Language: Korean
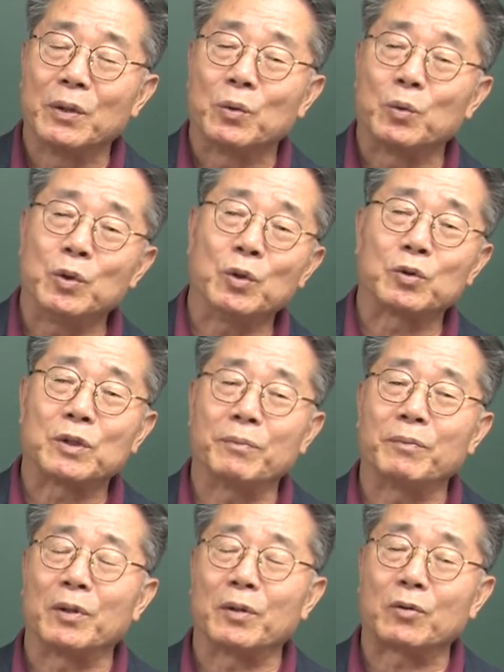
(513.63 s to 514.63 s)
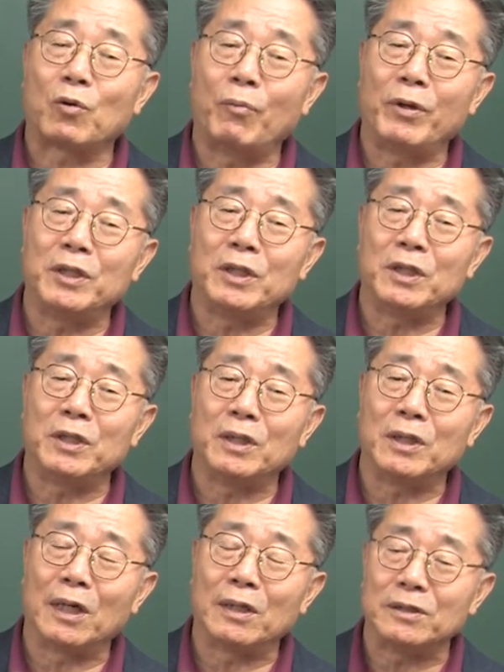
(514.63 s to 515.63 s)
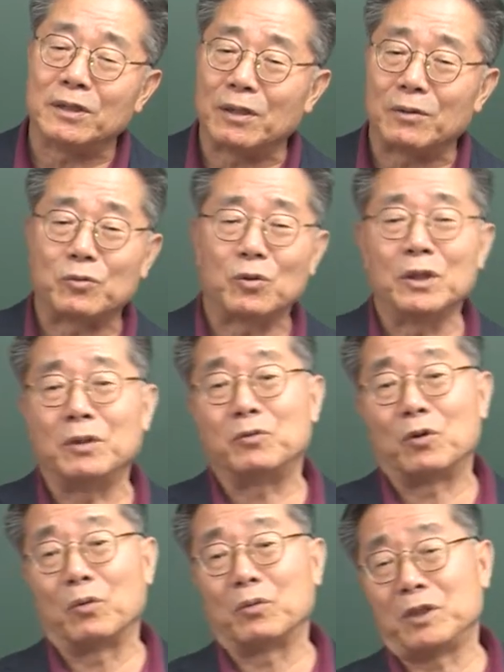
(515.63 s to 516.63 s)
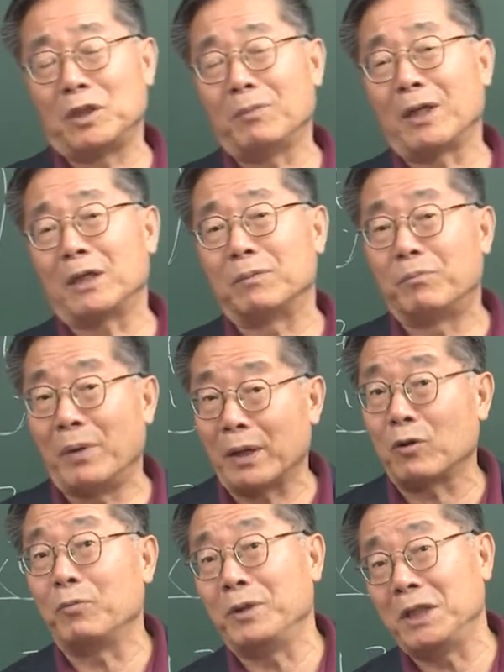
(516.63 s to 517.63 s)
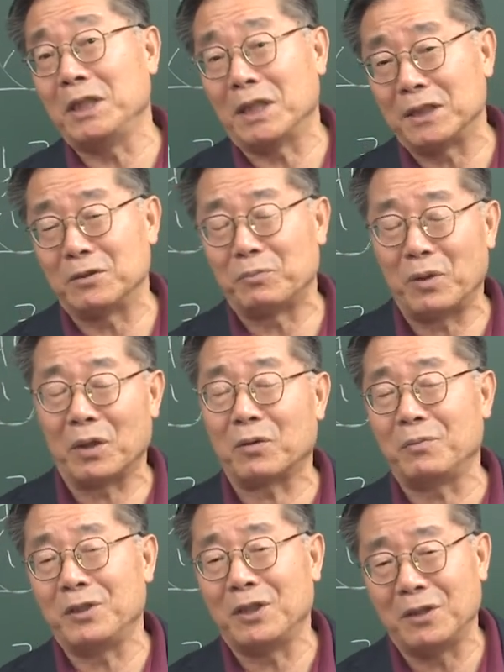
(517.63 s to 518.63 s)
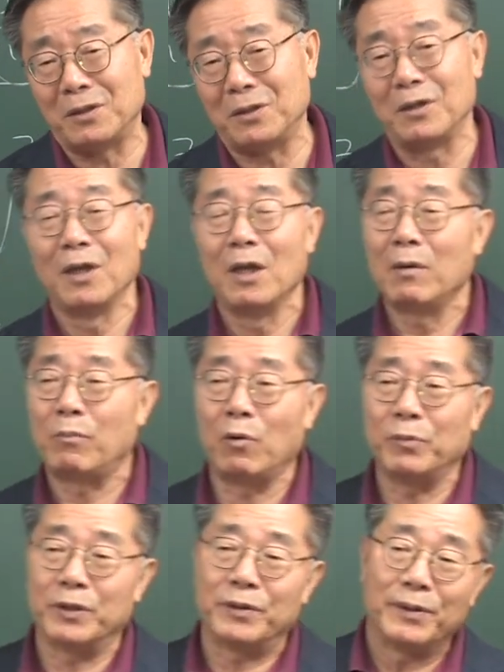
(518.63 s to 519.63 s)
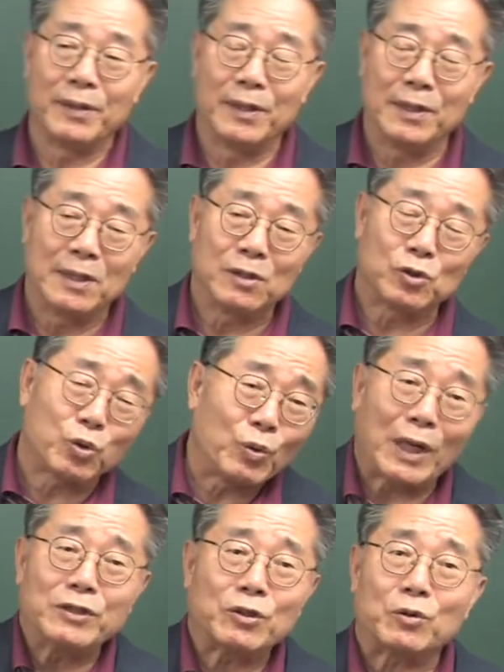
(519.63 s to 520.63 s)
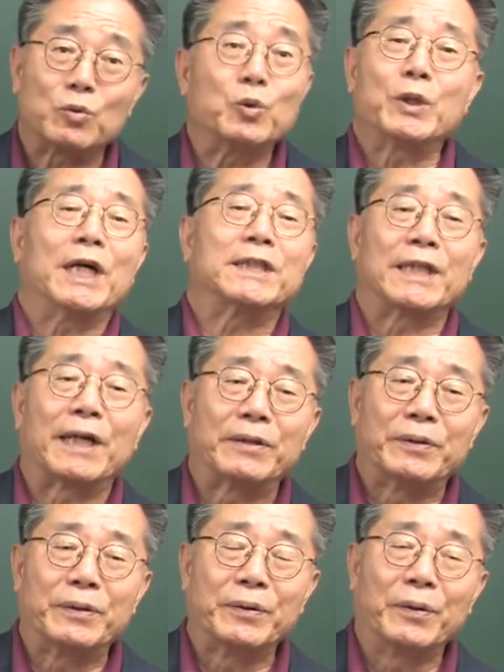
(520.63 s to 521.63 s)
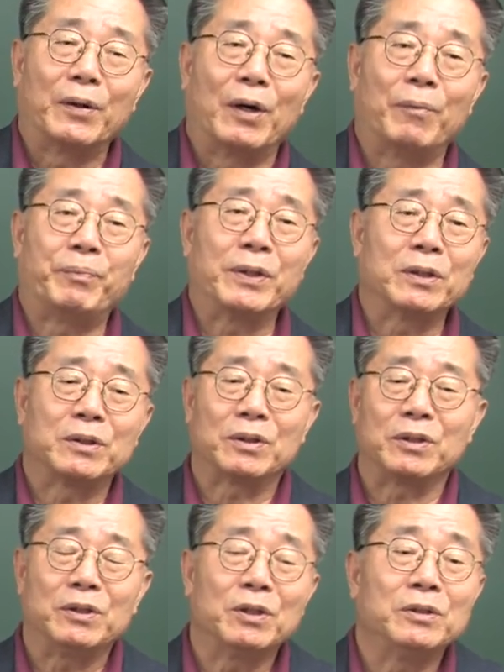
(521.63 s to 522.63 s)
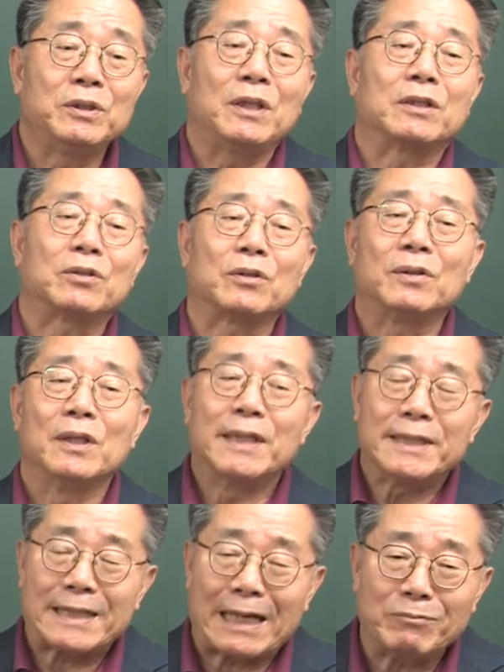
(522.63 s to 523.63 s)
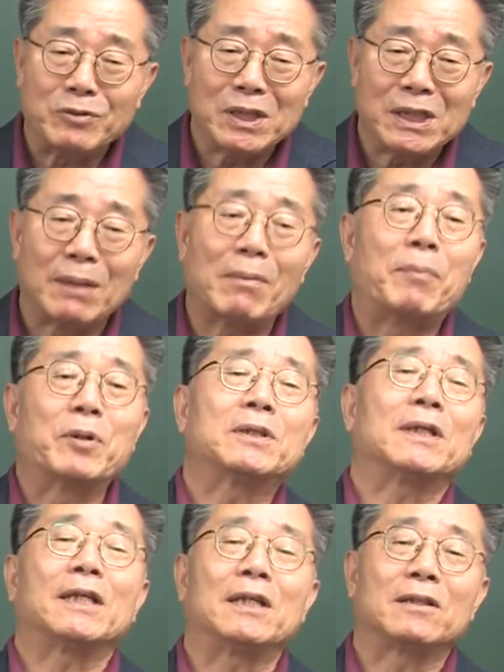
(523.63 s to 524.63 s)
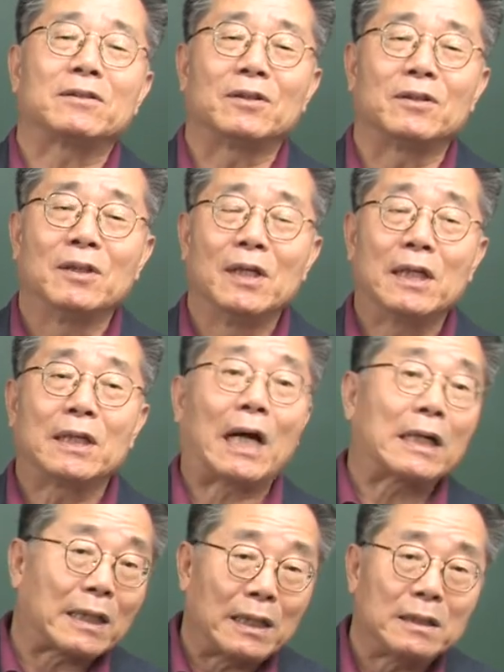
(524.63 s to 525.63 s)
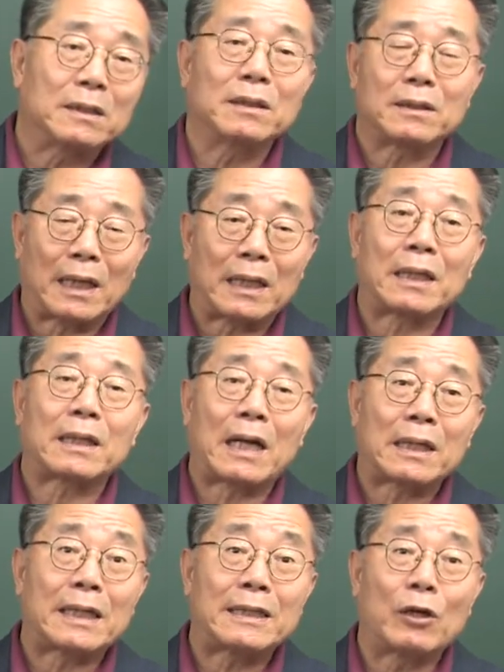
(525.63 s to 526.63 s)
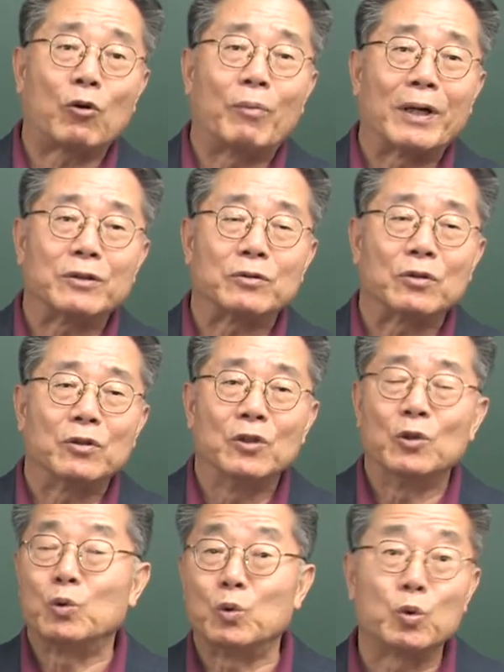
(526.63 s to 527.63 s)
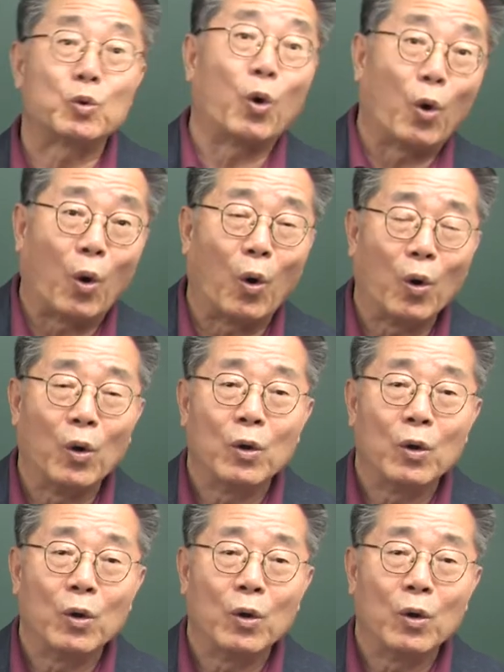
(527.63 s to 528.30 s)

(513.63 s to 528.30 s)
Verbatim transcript: 우리 요새 뭐 코미디나 이제 흔히 또심하게 블랙 코미디 하죠. 블랙 코미디를 보면 순간적으로 웃게 하잖아요. 아, 비극적인 현실에서 잠시나마 벗어나기 위해서 깔깔 깔깔대고 말이죠. 웃고